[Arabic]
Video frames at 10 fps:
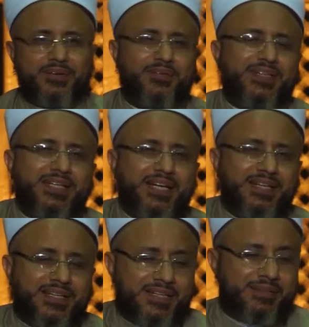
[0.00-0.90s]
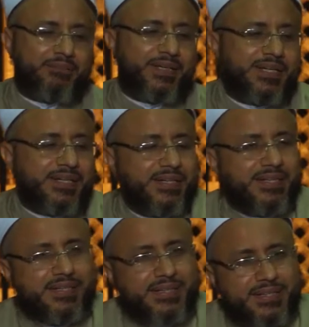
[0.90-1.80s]
ولذلك لما
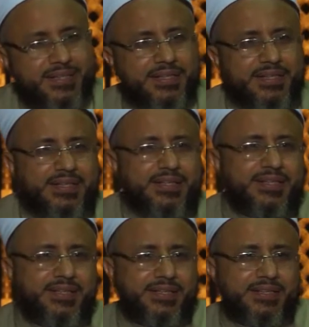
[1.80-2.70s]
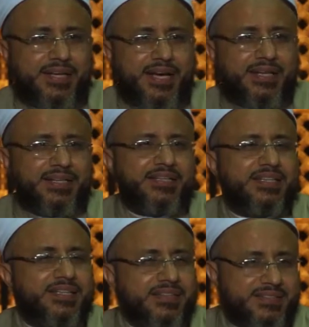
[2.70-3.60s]
آه،
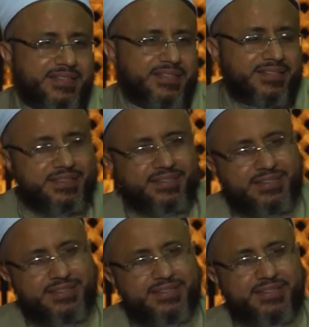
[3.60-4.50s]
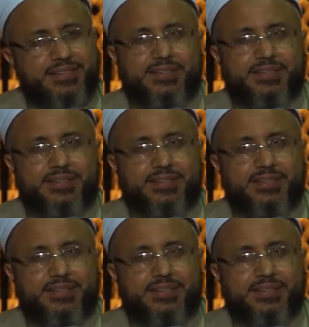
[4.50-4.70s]
حدثت قصة آه،